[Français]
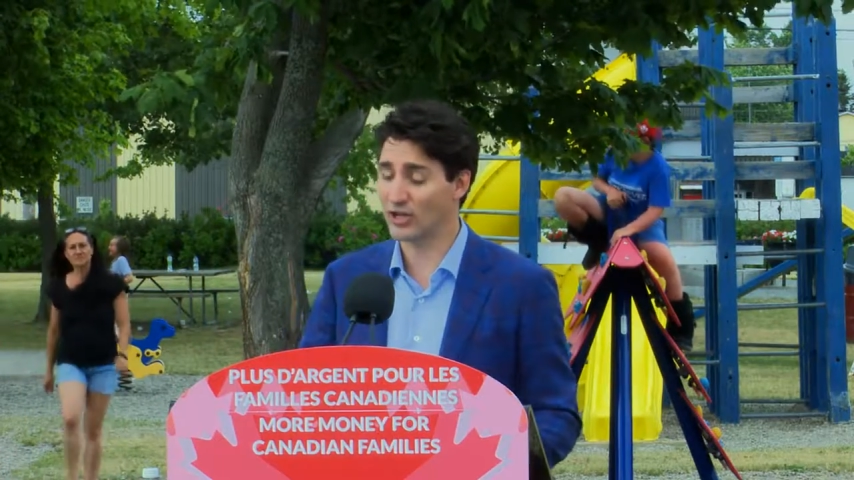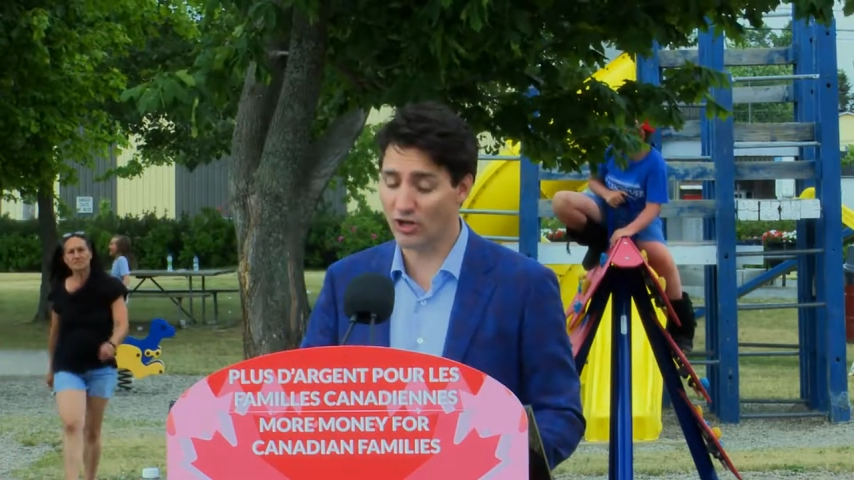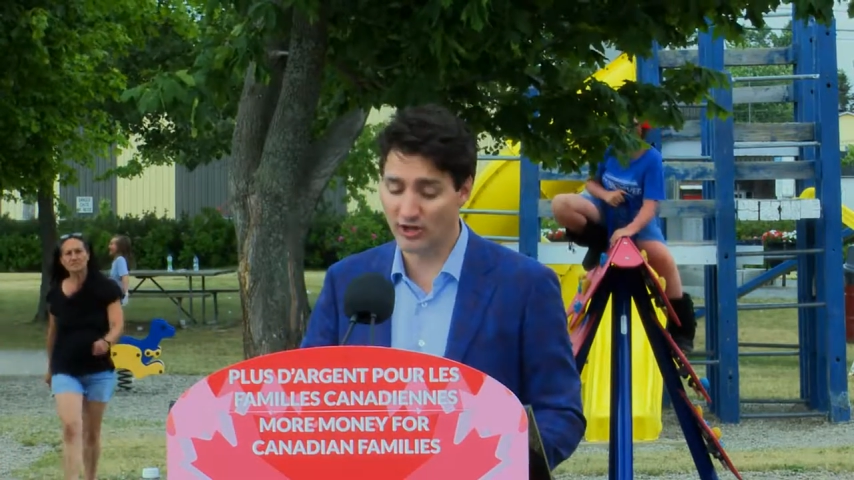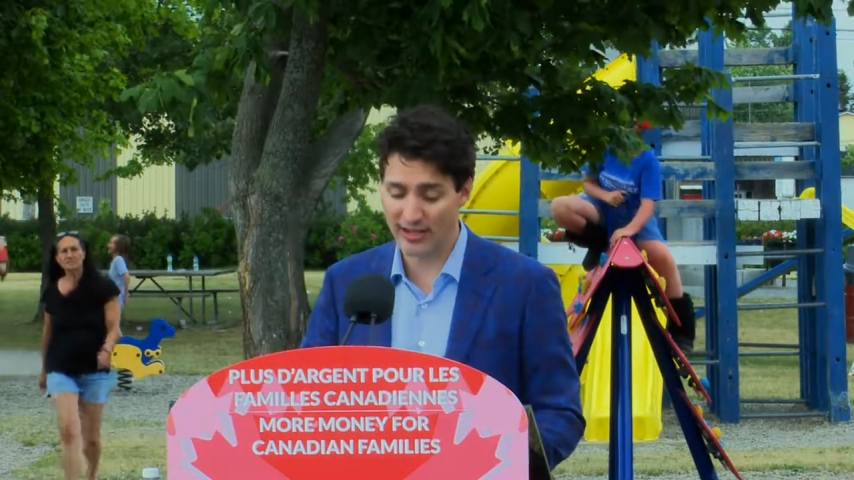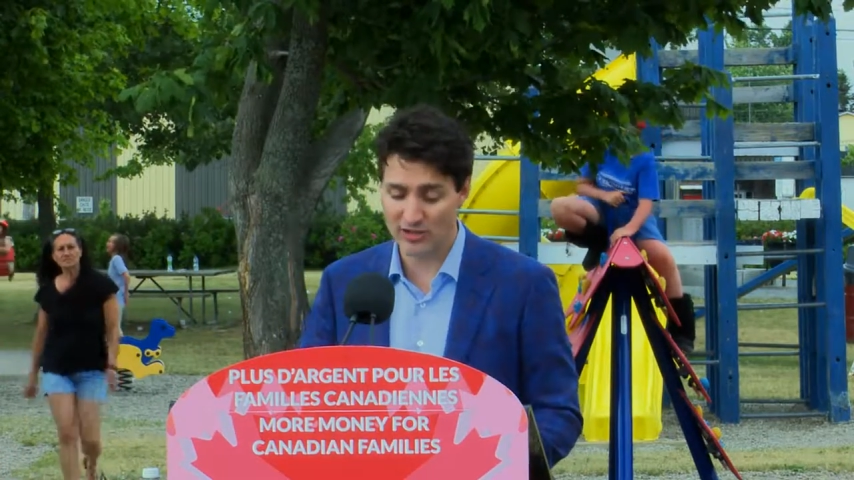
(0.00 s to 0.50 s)

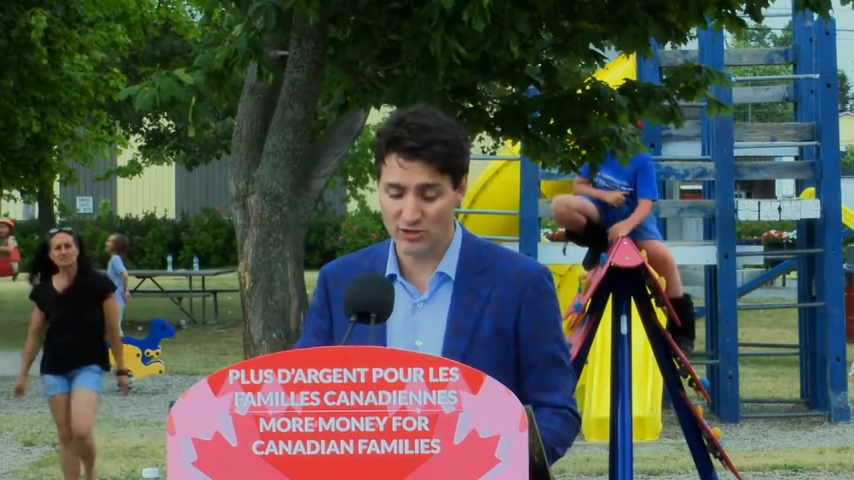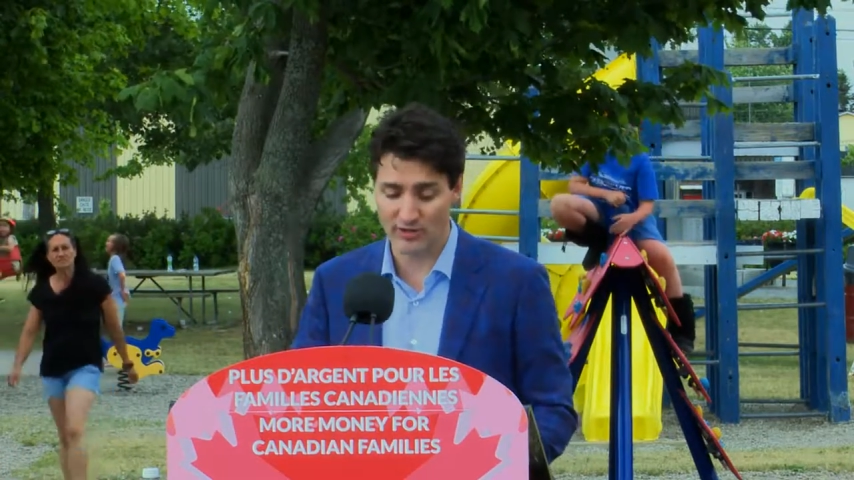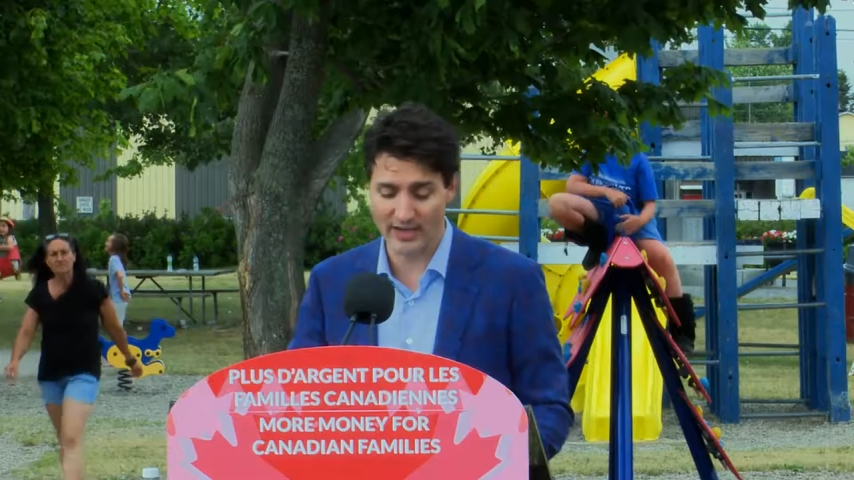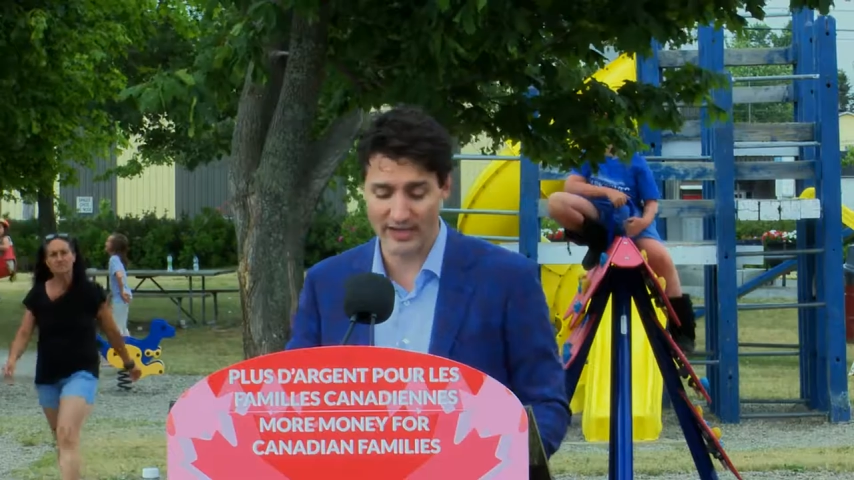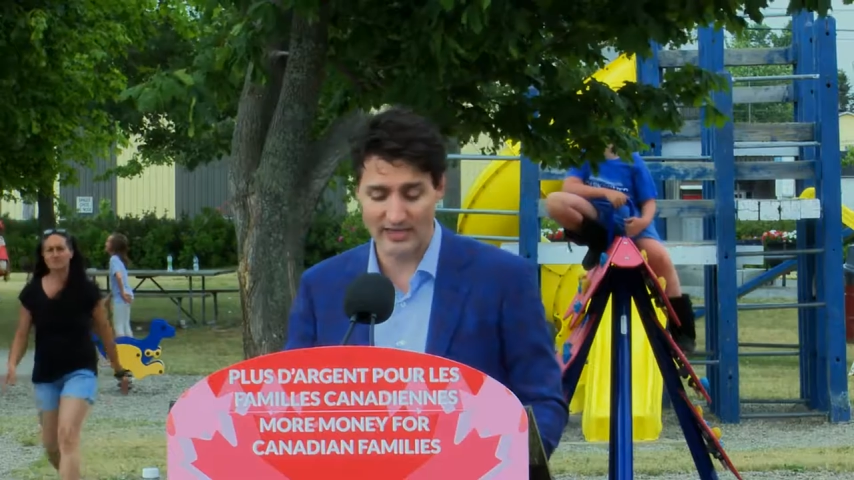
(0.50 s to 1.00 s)
l'allocation
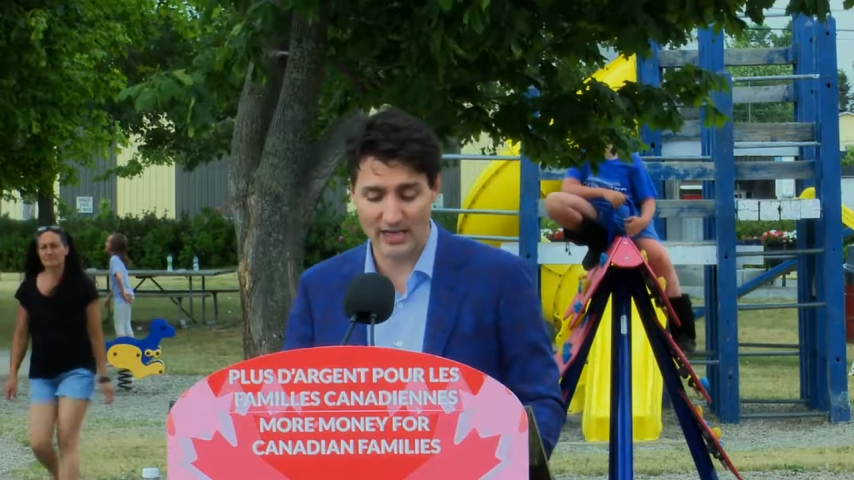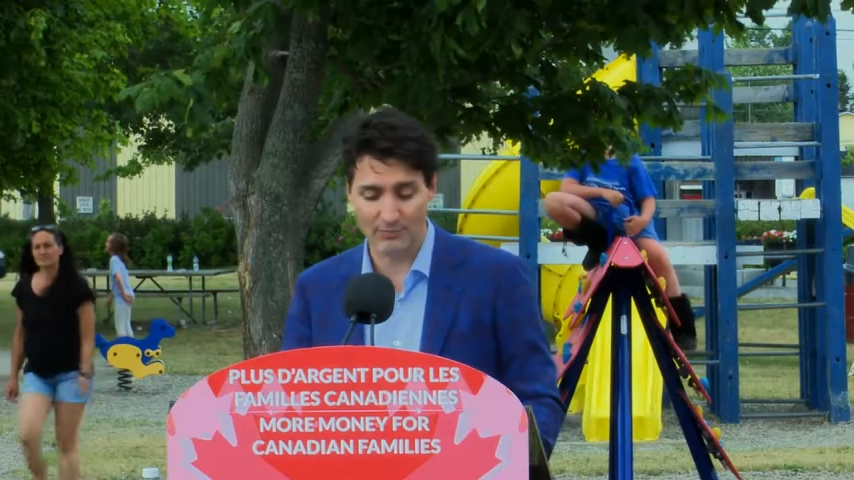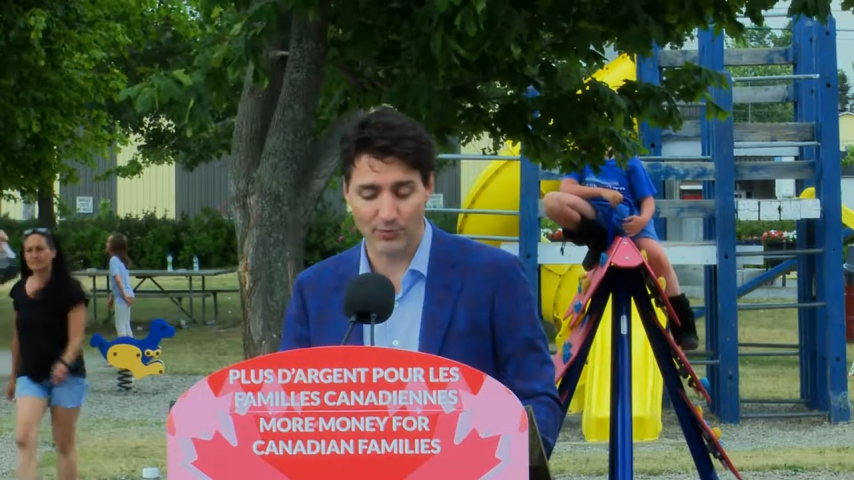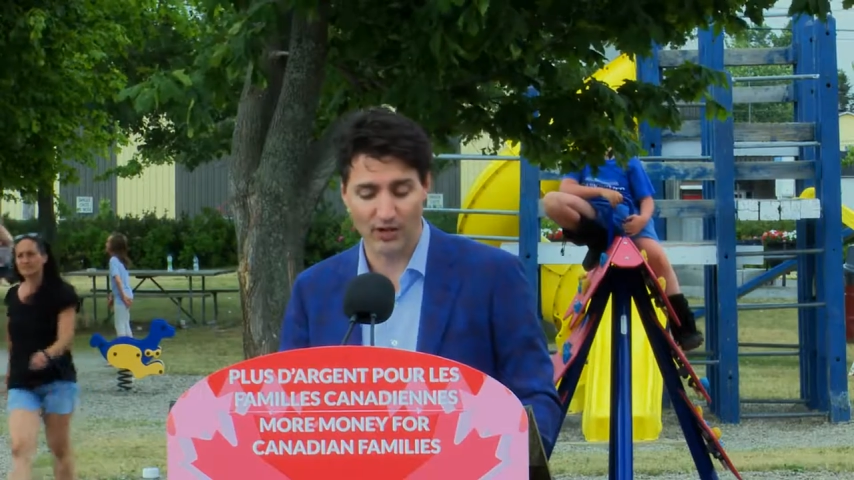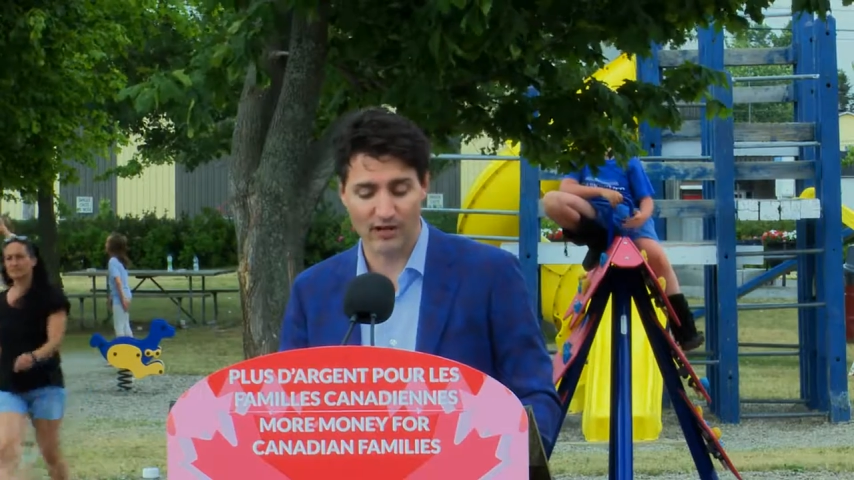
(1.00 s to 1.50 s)
canadienne
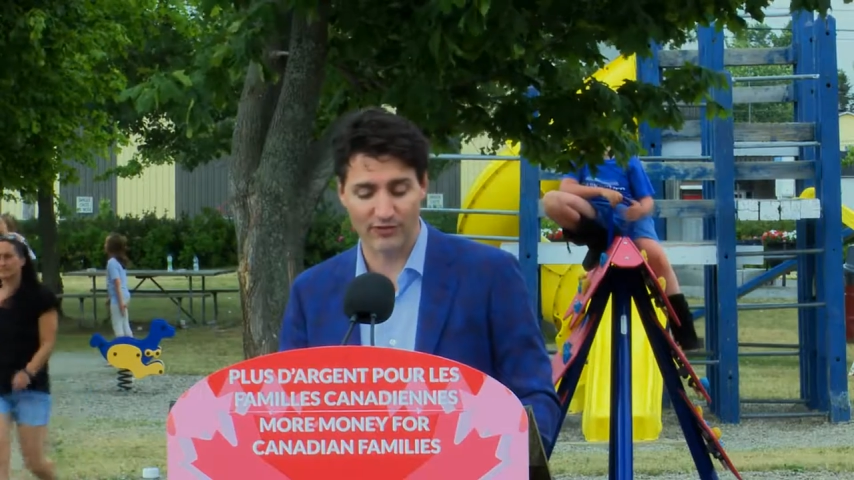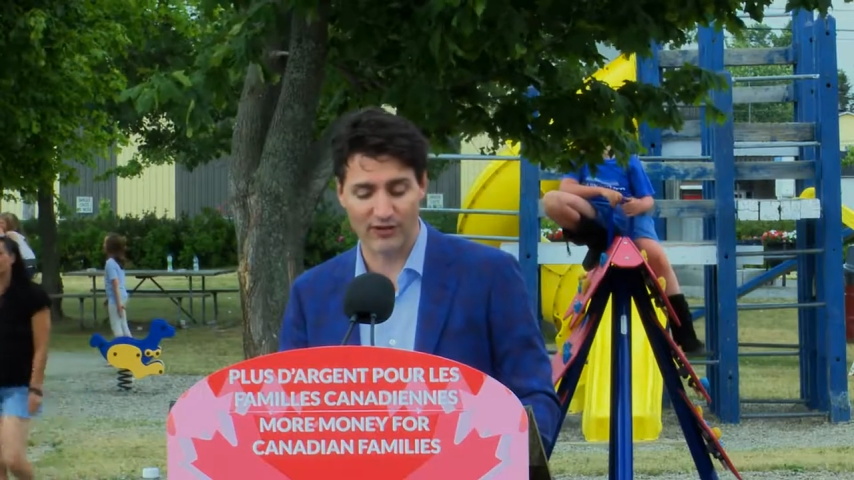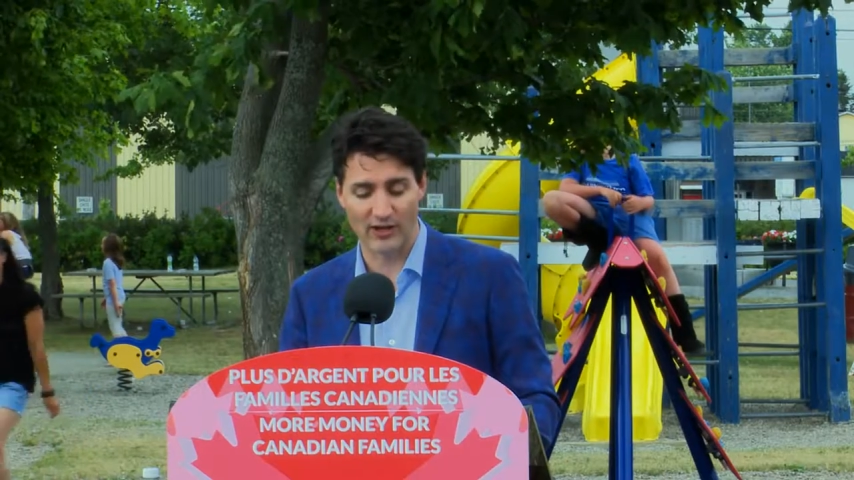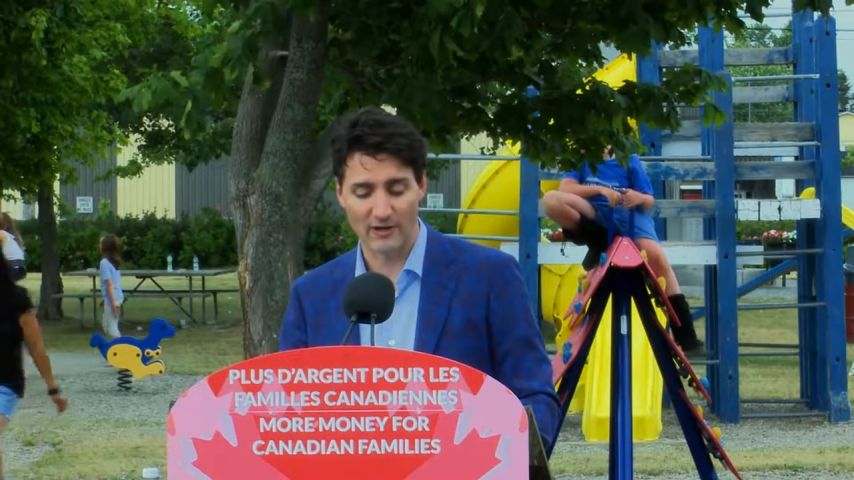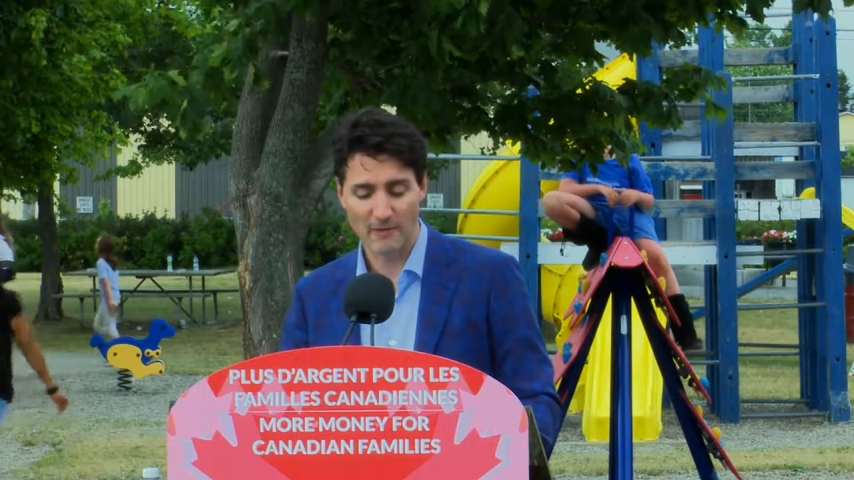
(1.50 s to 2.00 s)
pour
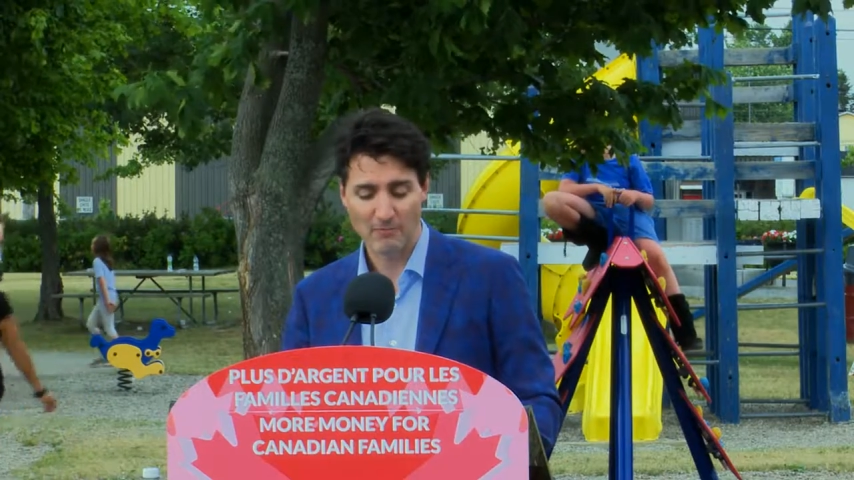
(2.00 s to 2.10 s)
enfants,